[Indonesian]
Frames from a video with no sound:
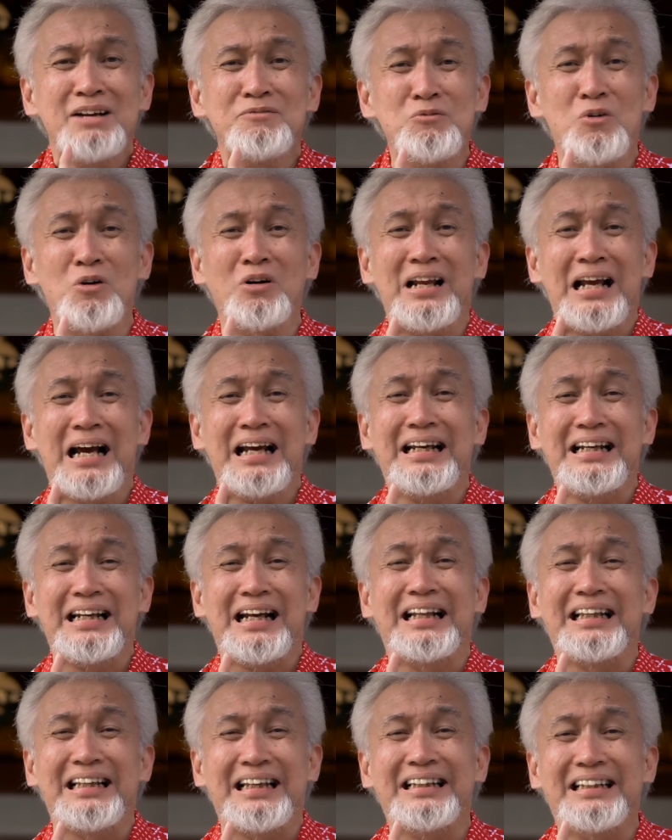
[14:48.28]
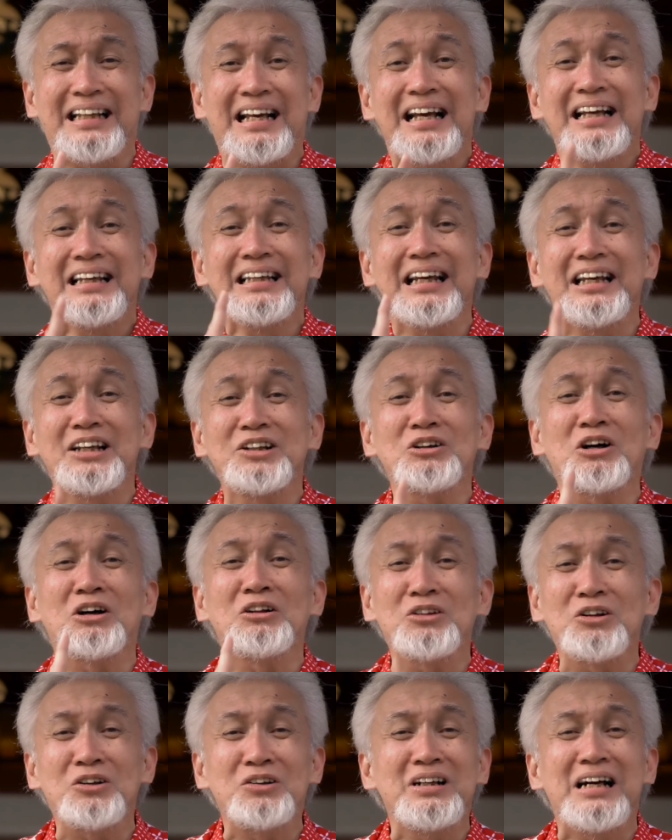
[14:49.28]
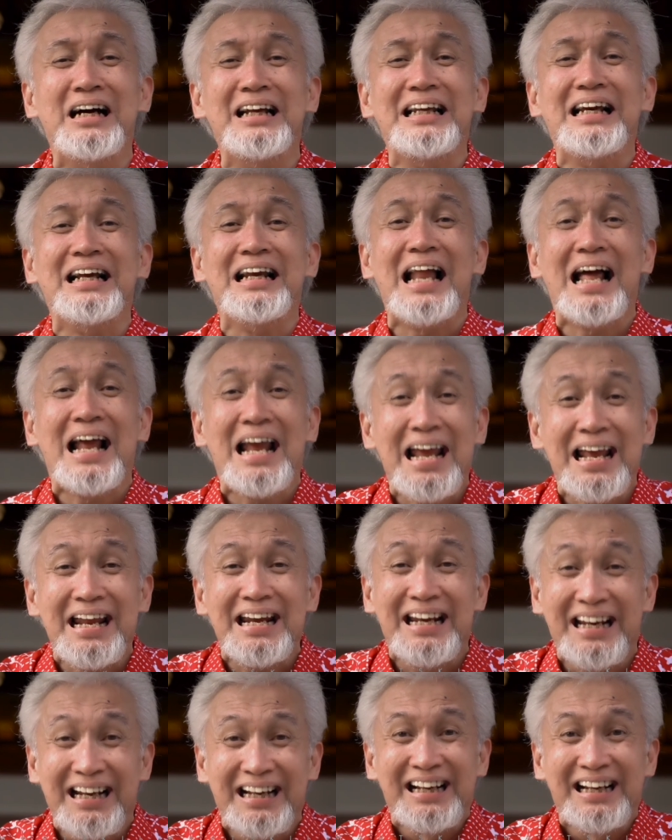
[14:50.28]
boleh ada di hati kita yaitu Allah nggak ada yang lain